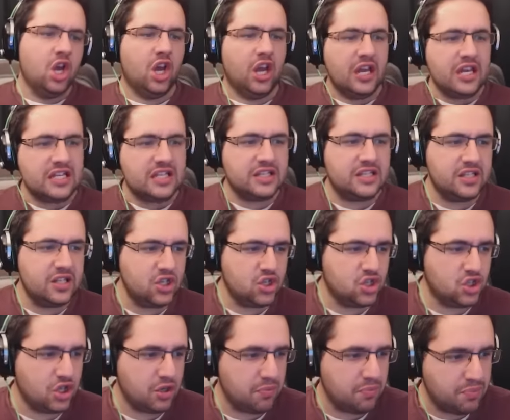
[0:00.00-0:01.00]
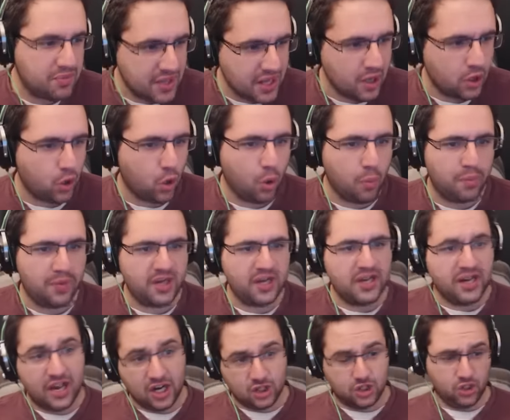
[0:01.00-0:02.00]
Et si j'ai bien
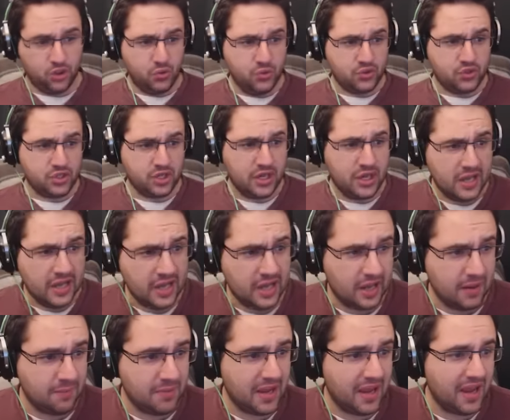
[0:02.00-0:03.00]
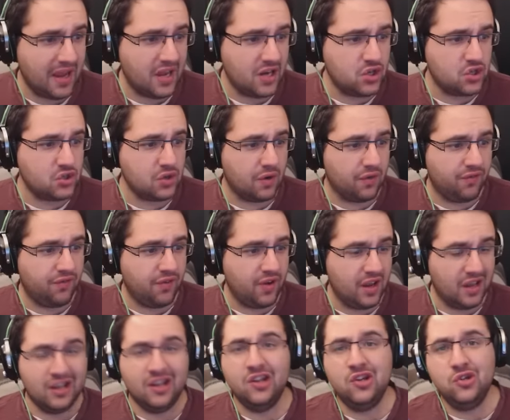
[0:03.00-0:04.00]
compris la chose, eh bien elle se
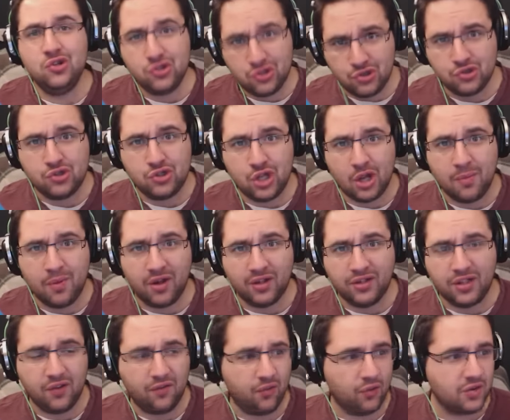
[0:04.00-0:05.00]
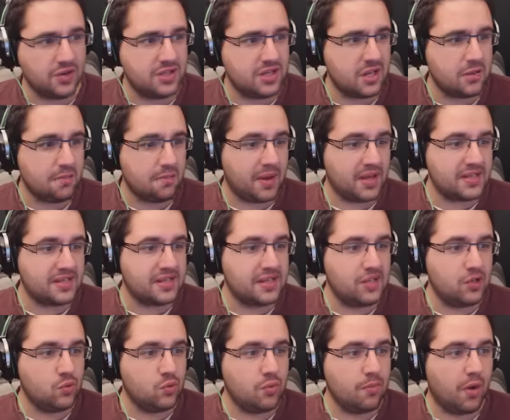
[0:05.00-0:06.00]
fait justement défoncer parce
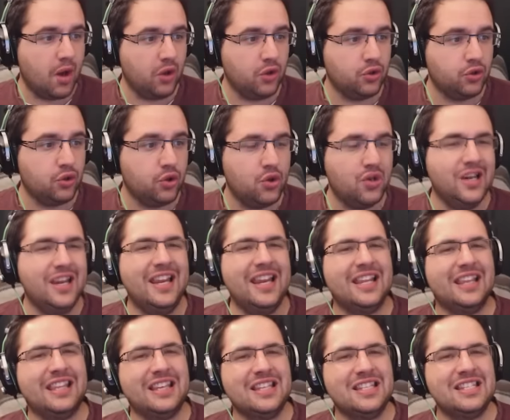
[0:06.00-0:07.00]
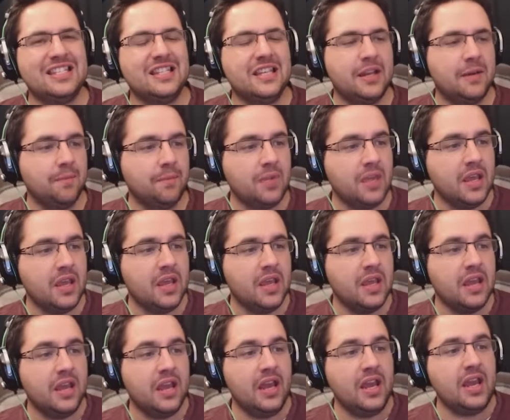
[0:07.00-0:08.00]
qu'il lui manque de l'électricité.
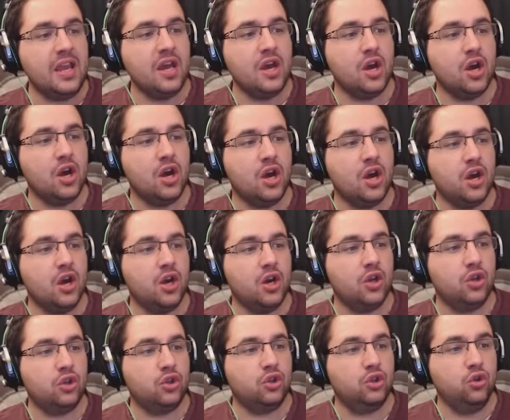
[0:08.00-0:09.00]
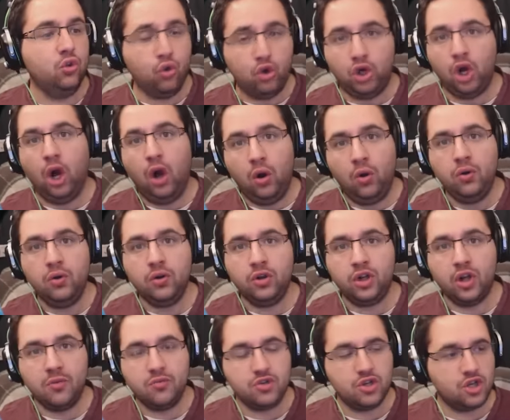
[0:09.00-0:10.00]
Et euh, tout con
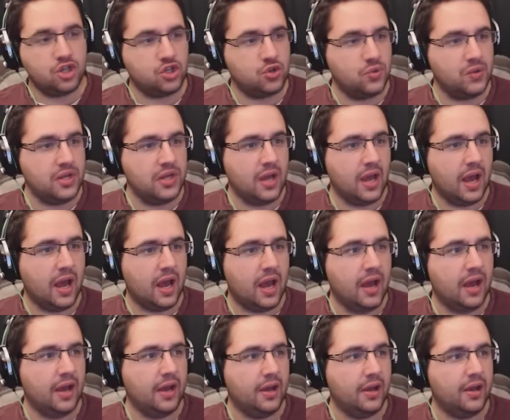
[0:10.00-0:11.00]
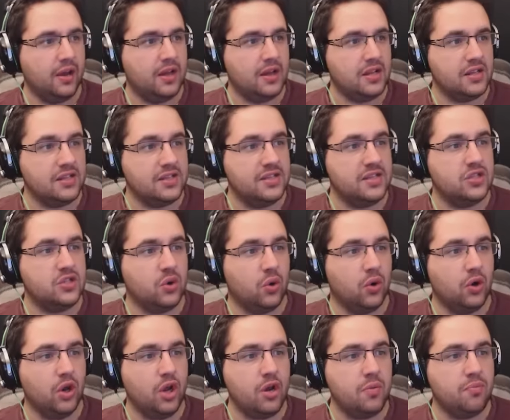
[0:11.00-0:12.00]
comme je suis, à euh,
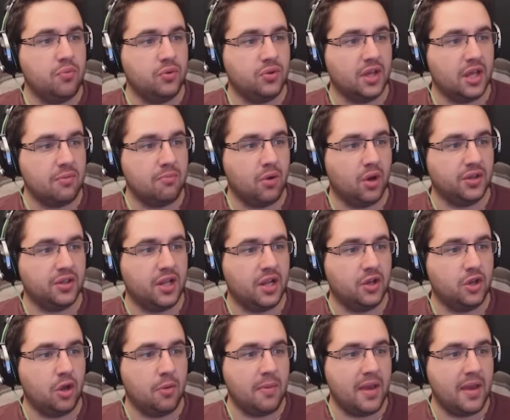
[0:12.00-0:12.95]
disons-le, putain de bordel de